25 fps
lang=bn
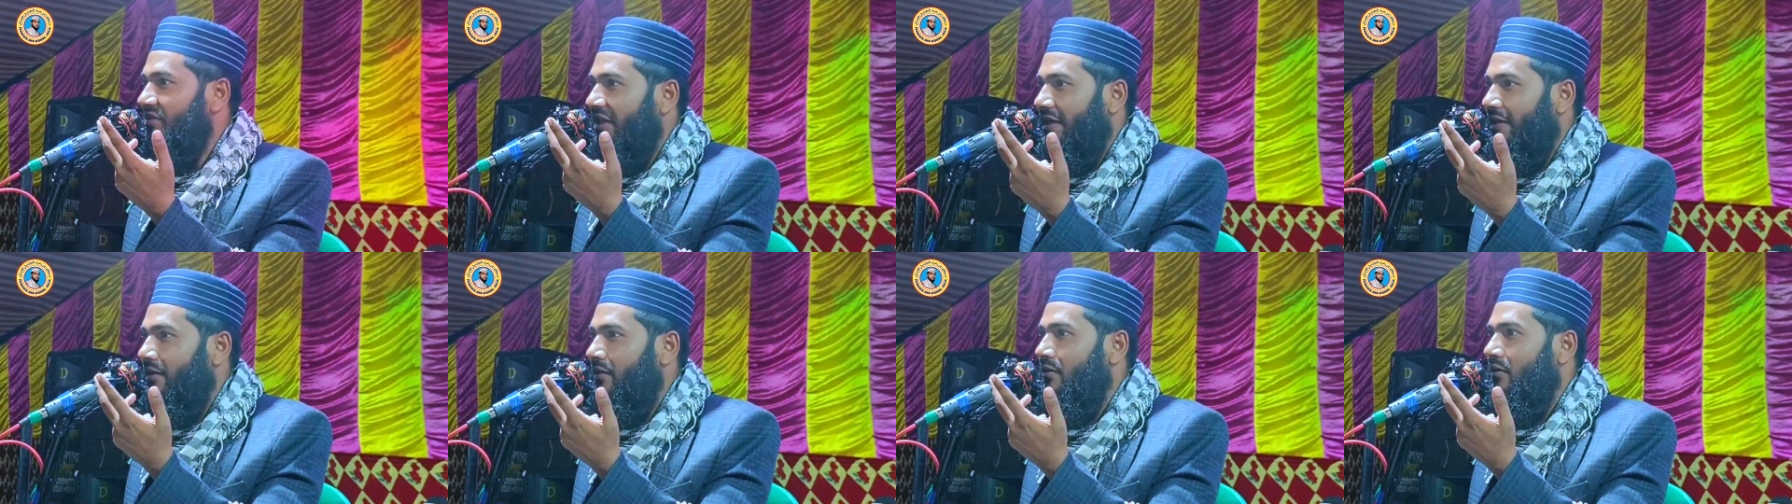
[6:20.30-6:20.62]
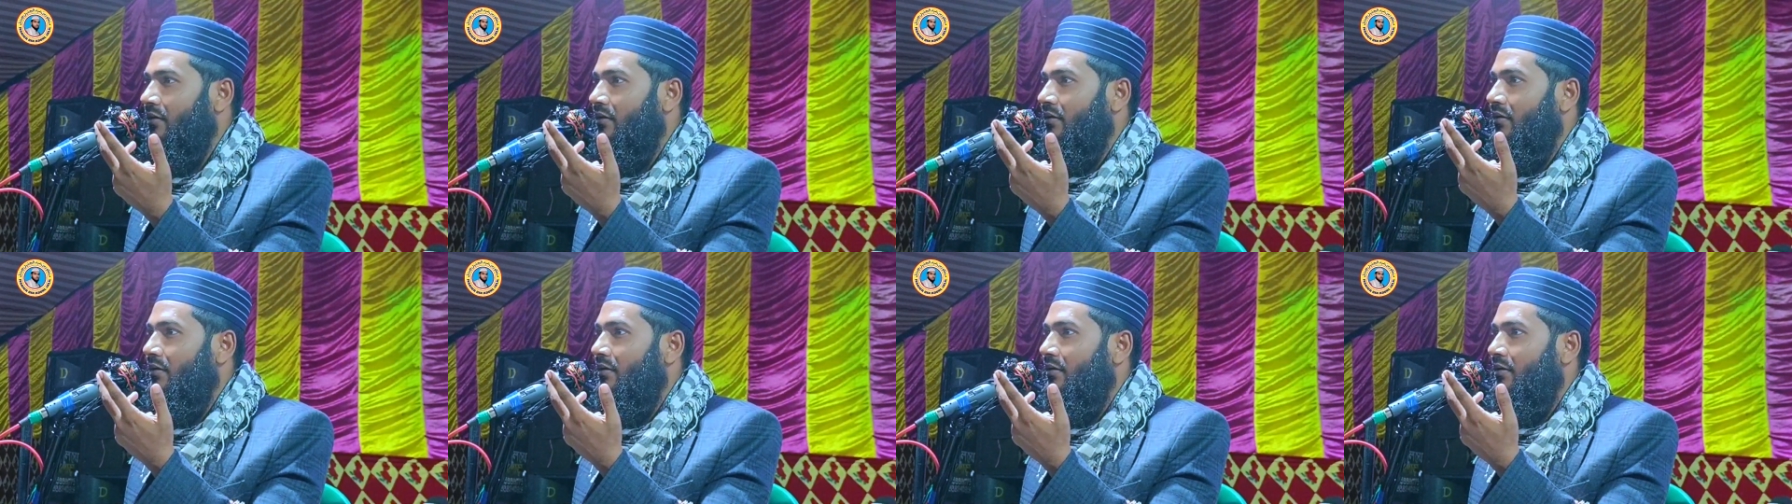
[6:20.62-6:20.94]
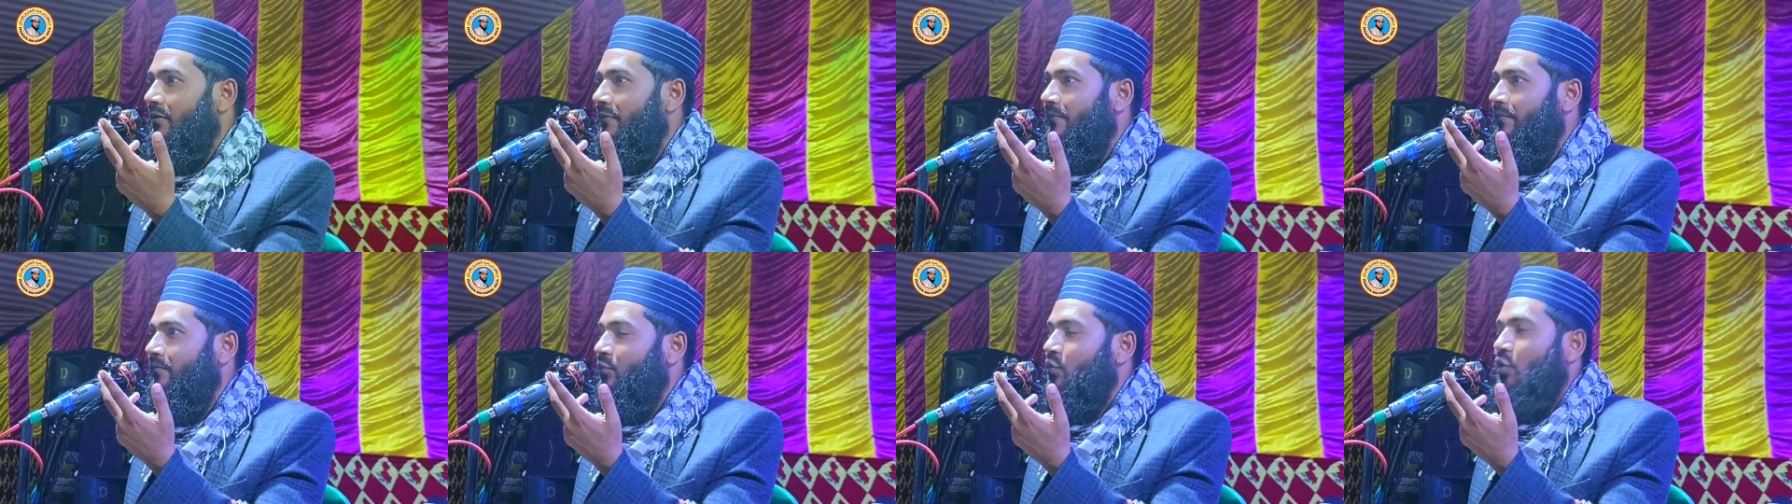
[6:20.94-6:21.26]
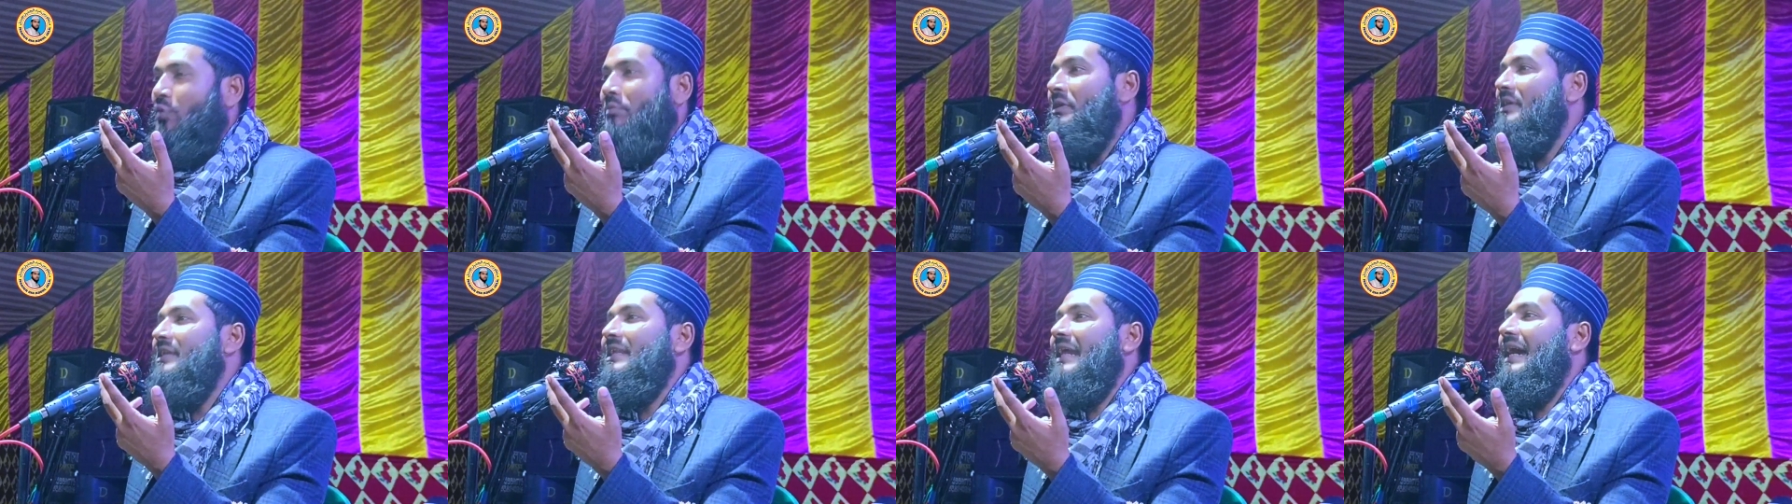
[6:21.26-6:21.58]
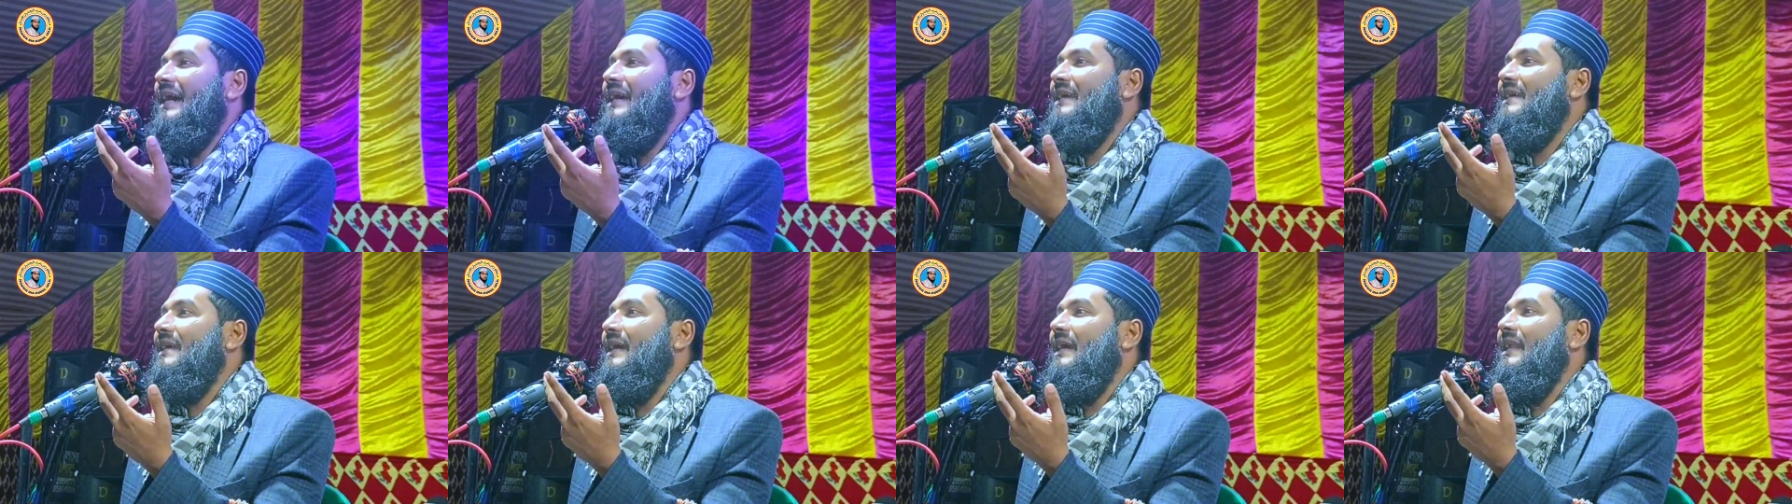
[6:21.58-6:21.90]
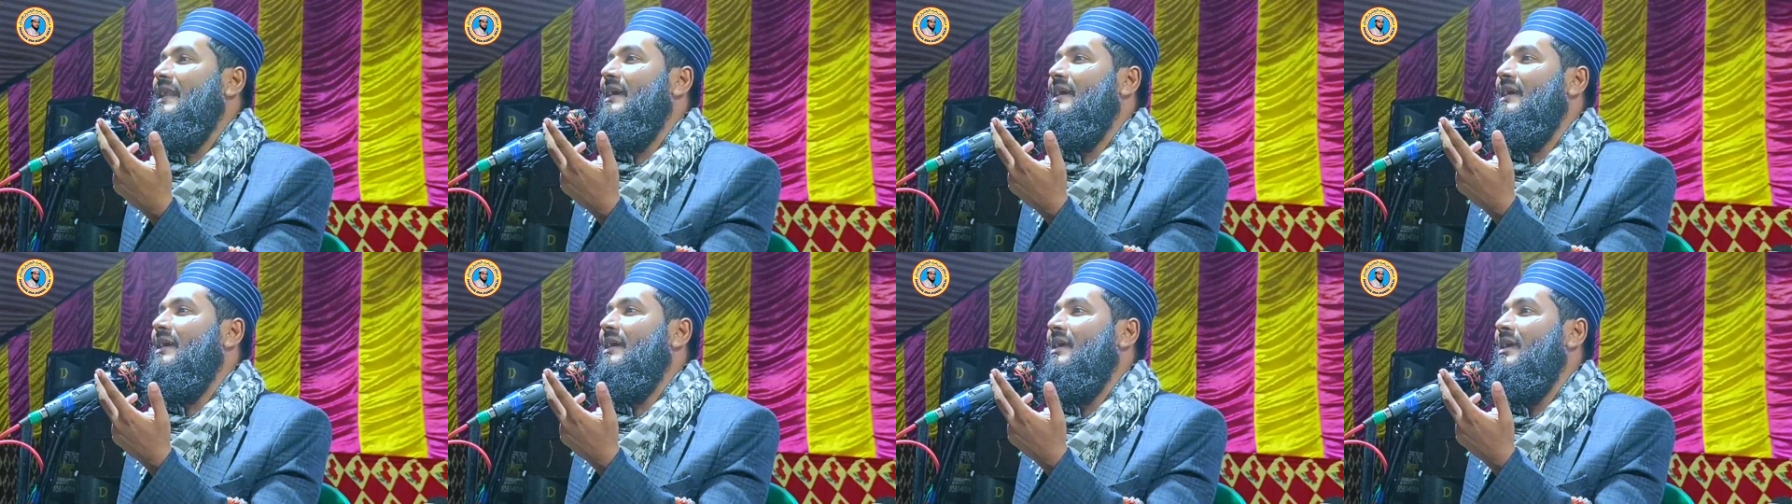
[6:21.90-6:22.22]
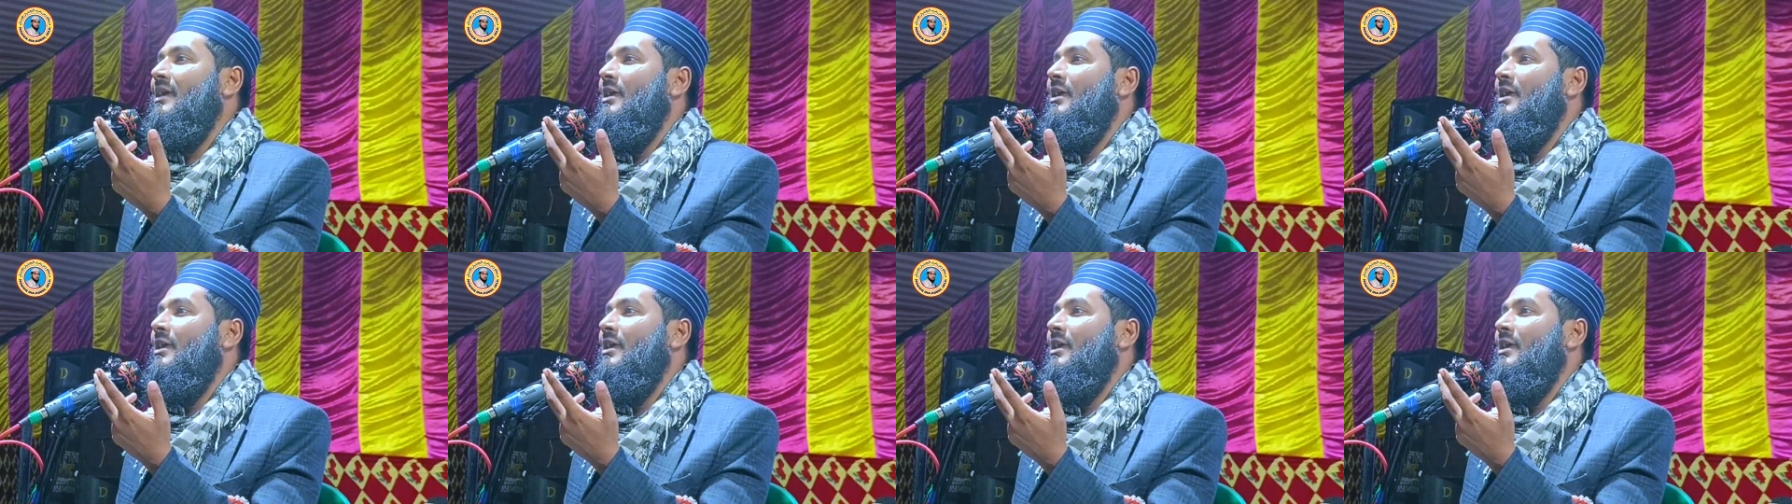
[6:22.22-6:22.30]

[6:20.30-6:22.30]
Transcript: জি তুমি না খেলে